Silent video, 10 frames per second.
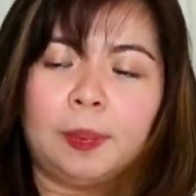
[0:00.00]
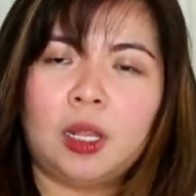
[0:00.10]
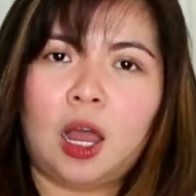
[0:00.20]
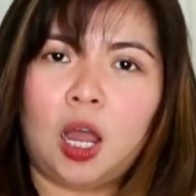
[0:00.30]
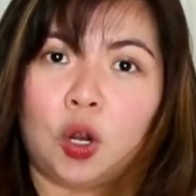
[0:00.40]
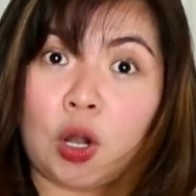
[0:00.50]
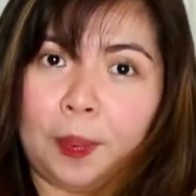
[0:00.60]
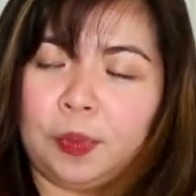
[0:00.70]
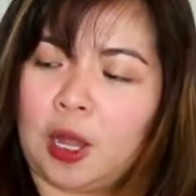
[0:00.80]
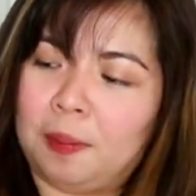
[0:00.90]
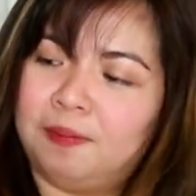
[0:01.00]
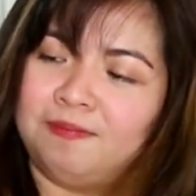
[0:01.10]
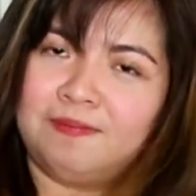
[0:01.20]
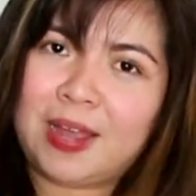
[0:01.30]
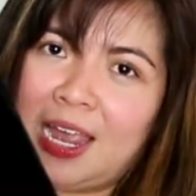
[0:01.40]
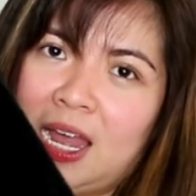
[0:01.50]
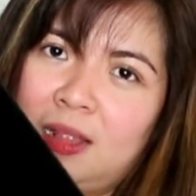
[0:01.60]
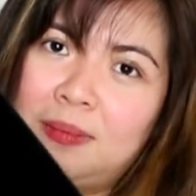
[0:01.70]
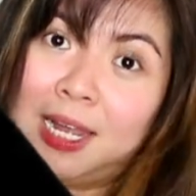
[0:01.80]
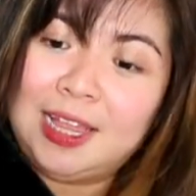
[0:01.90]
top na crop top.
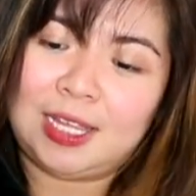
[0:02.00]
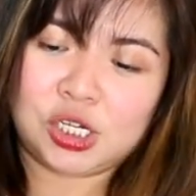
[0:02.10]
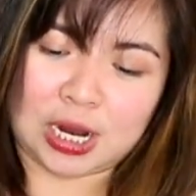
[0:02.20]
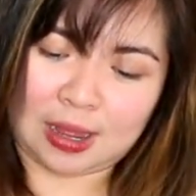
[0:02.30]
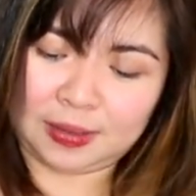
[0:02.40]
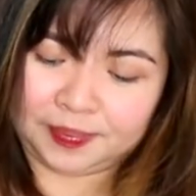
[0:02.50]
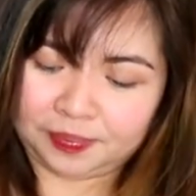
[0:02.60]
Ayan, maganda siya.